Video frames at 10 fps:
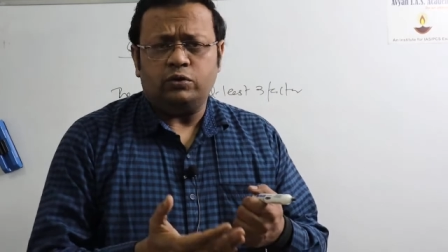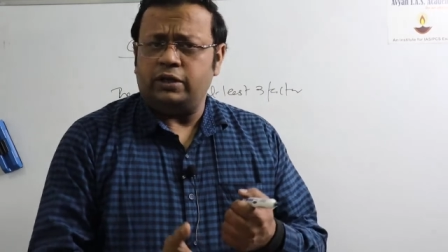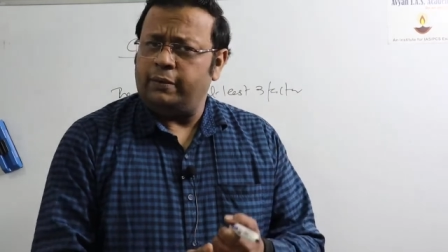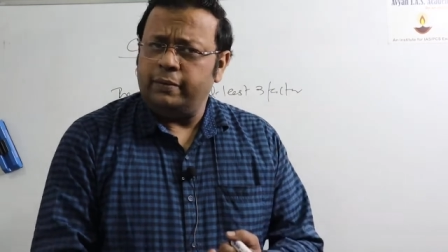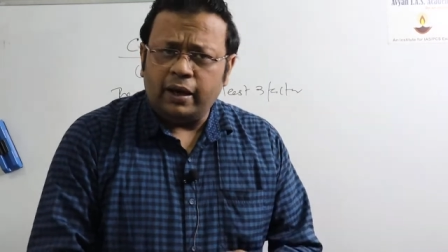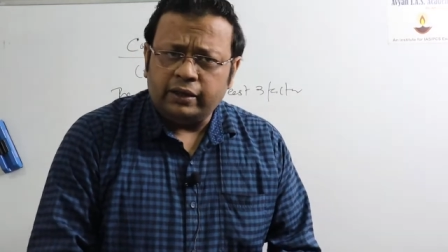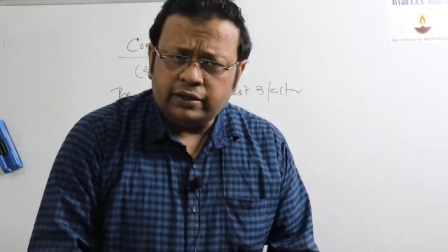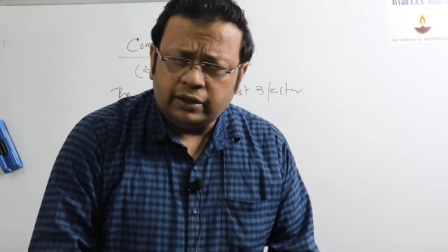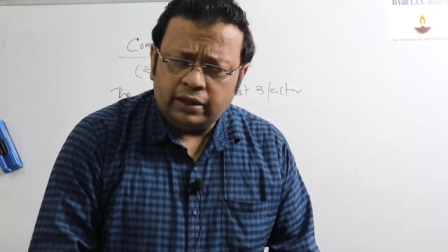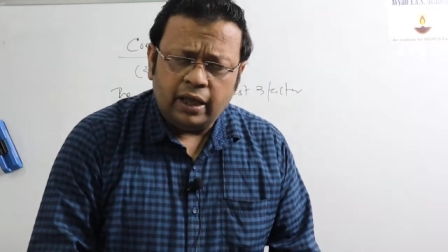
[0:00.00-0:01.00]
को चार भी भाग दे
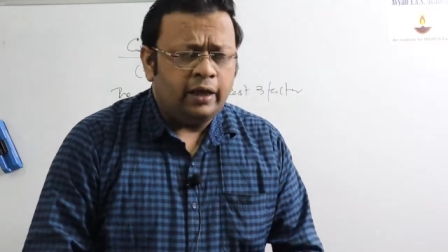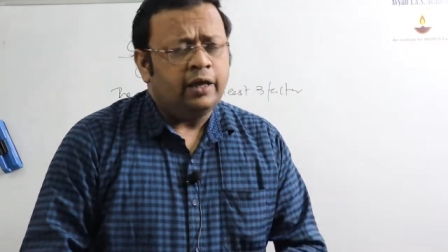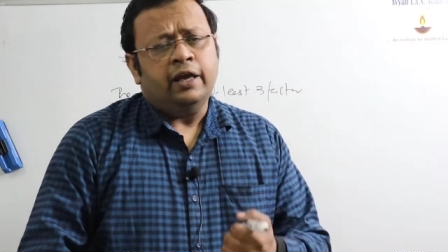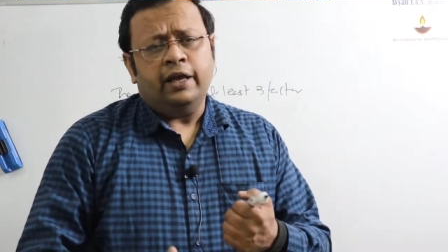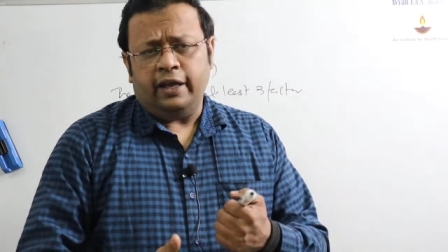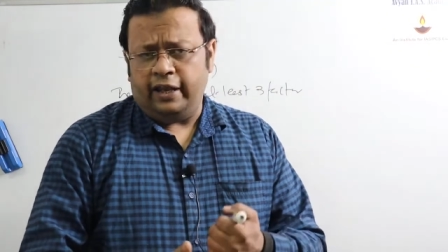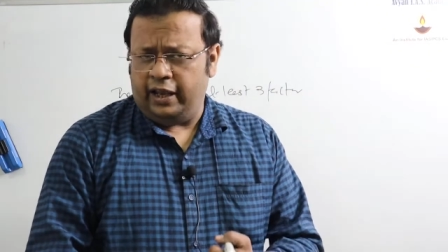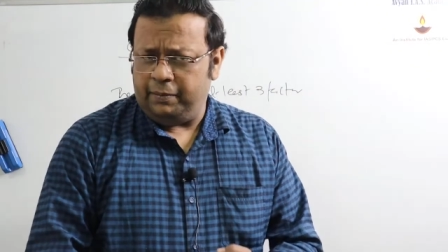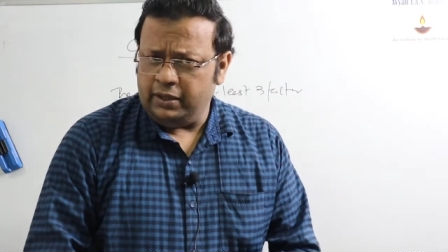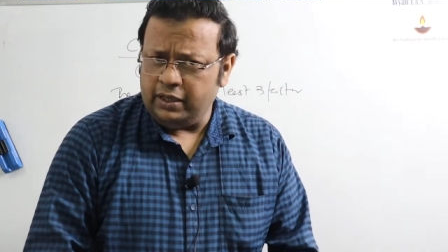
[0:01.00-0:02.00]
सकता है
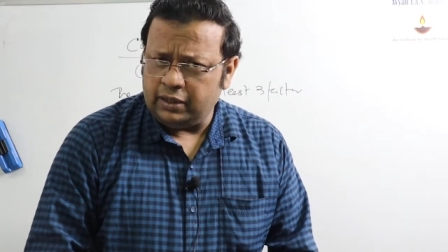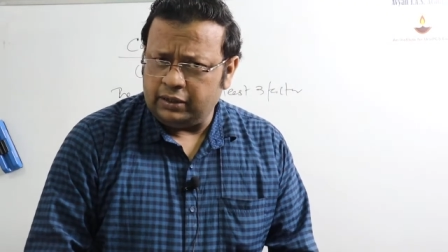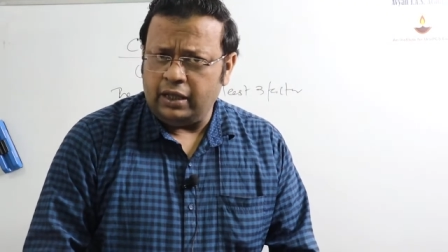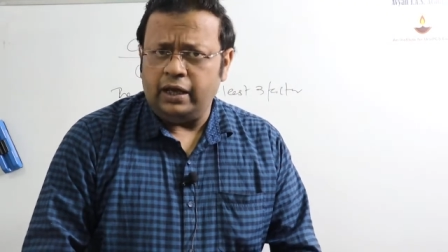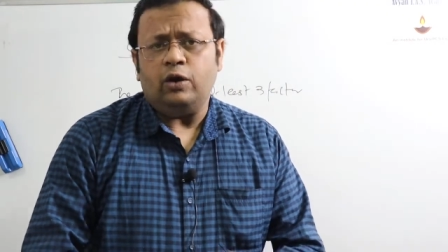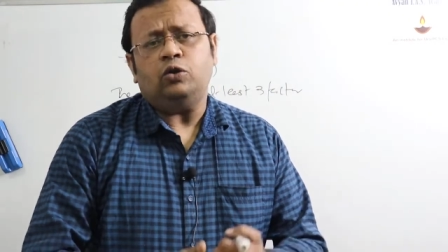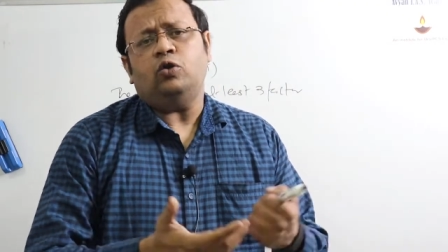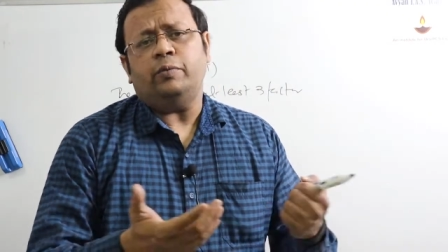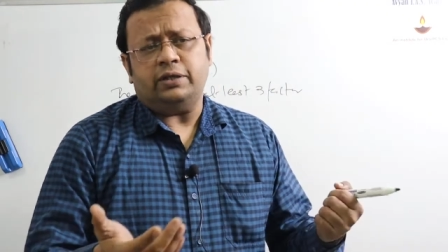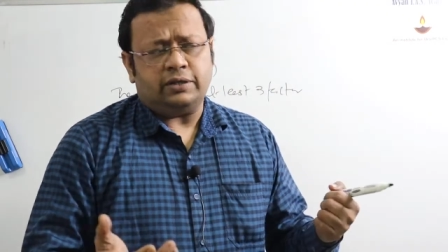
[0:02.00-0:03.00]
एक भी दे सकता है और
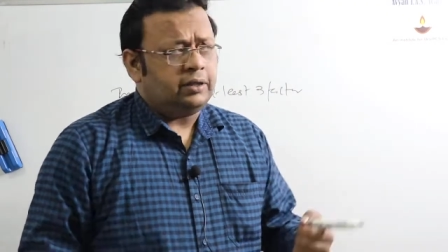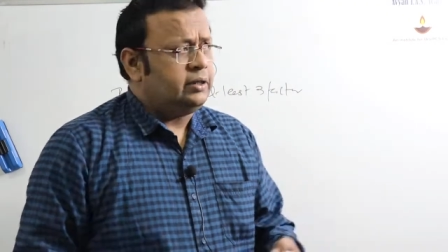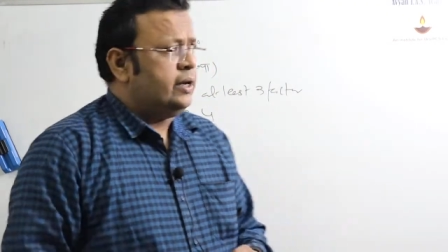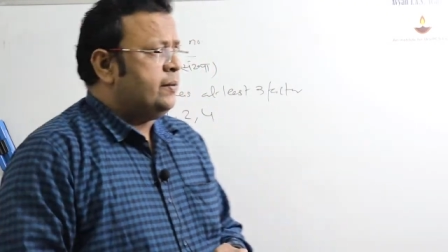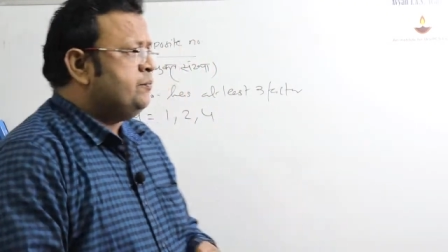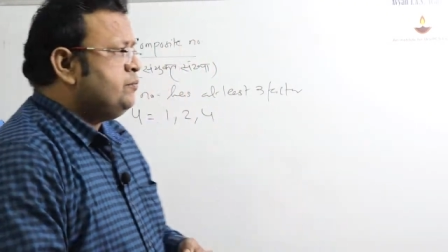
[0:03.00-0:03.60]
दो भी दे सकता है